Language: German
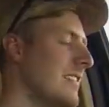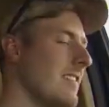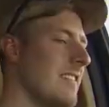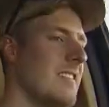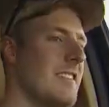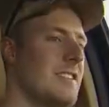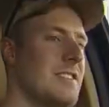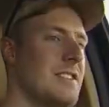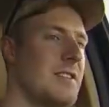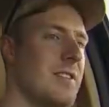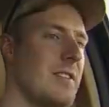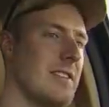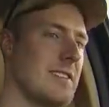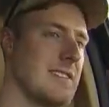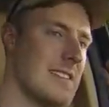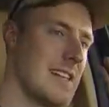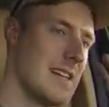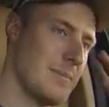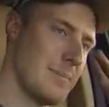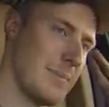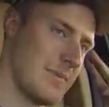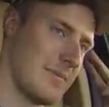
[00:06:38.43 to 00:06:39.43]
Oh, ich kotz
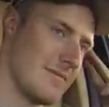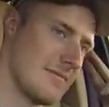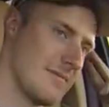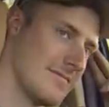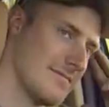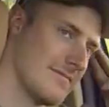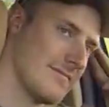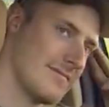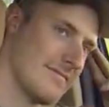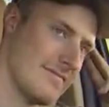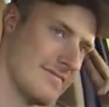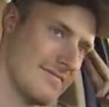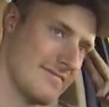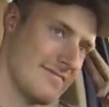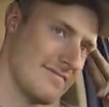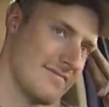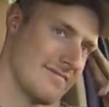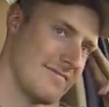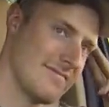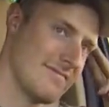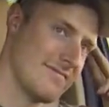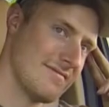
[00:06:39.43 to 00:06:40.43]
ab.
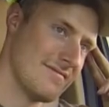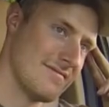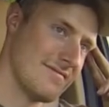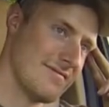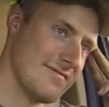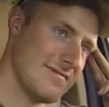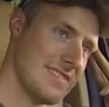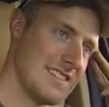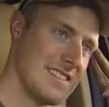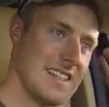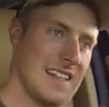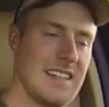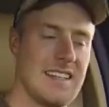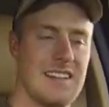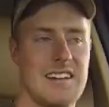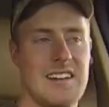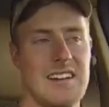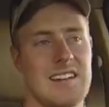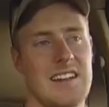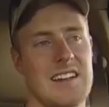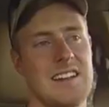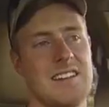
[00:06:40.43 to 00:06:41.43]
Das hat ja
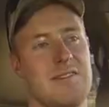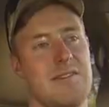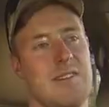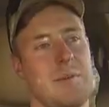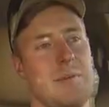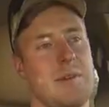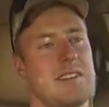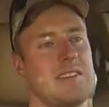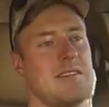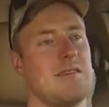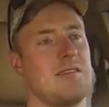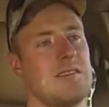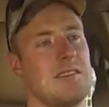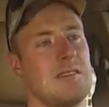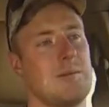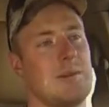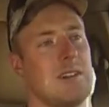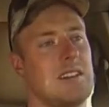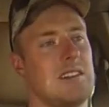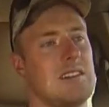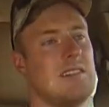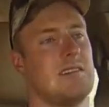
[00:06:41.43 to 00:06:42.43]
gar keine Verbesserung
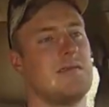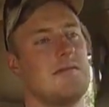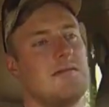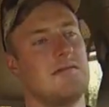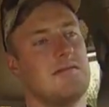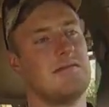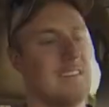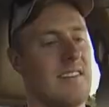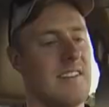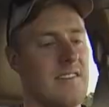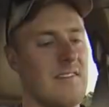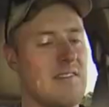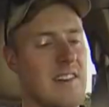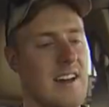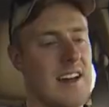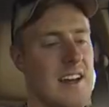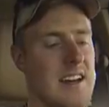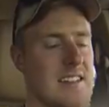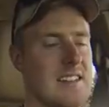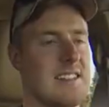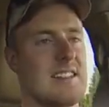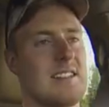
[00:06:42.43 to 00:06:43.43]
gebracht.
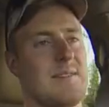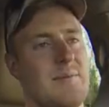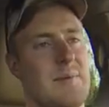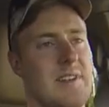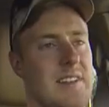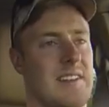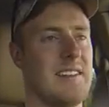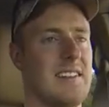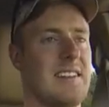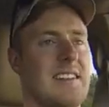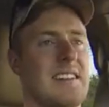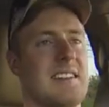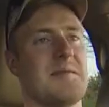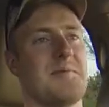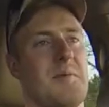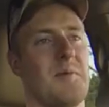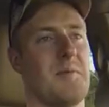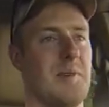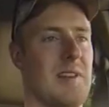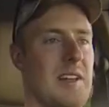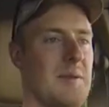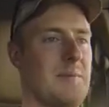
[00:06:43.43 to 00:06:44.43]
Was ist bitte das
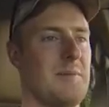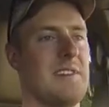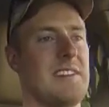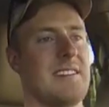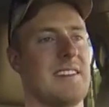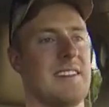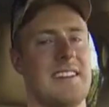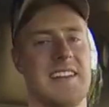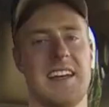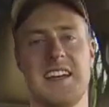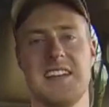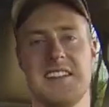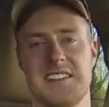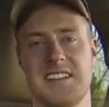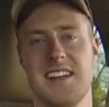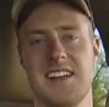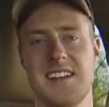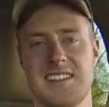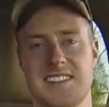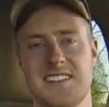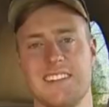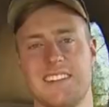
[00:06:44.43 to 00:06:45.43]
Problem dieser
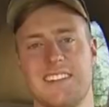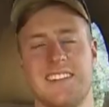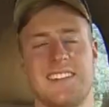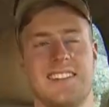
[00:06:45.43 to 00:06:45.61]
Drecksachse?